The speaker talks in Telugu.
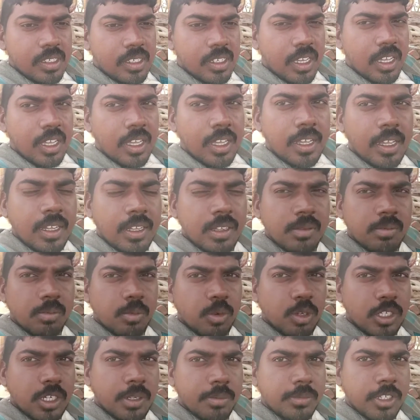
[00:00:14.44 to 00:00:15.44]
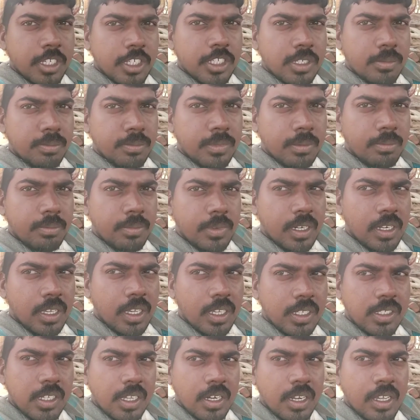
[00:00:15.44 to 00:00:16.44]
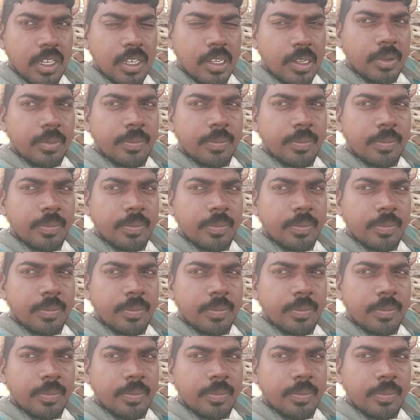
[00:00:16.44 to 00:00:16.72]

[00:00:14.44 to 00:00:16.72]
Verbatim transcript: ఇంకా భోజనం చేసినాం మేము మీరు చేసిరా